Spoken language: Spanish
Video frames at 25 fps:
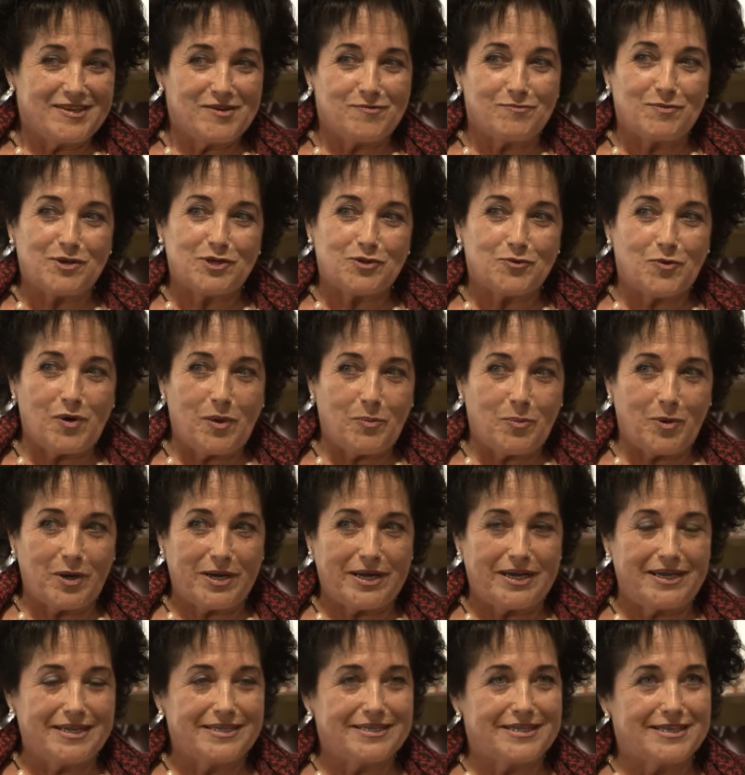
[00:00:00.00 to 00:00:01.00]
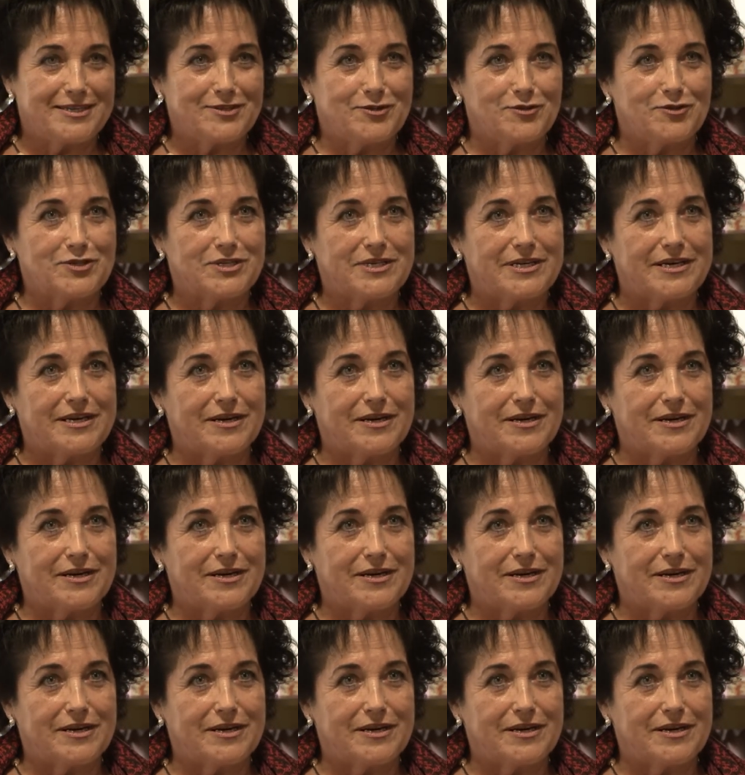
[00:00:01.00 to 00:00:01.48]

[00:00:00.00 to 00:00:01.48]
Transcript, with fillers: Más guapo aquí, entre todos en